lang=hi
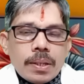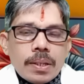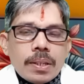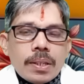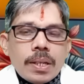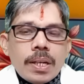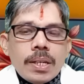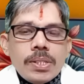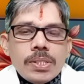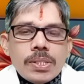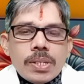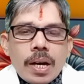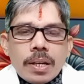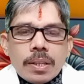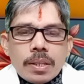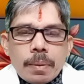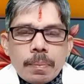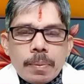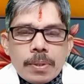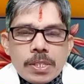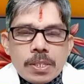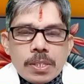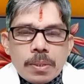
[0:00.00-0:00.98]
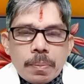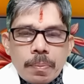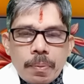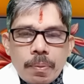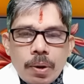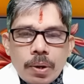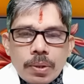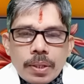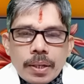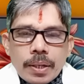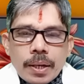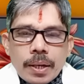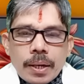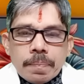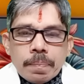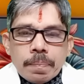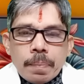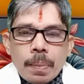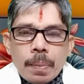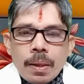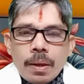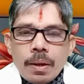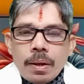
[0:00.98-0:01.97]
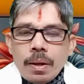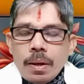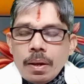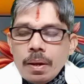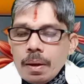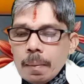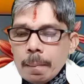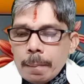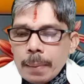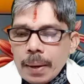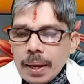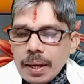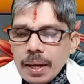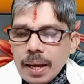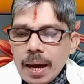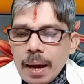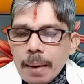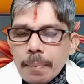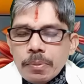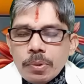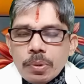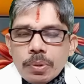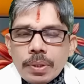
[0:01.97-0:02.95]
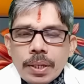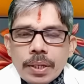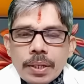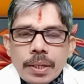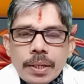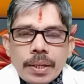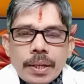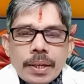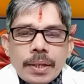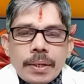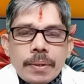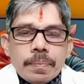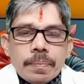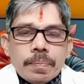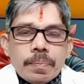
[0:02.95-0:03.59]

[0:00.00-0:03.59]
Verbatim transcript: क्या चार तरह से प्रभाव देगा पहला आप जो देखेंगे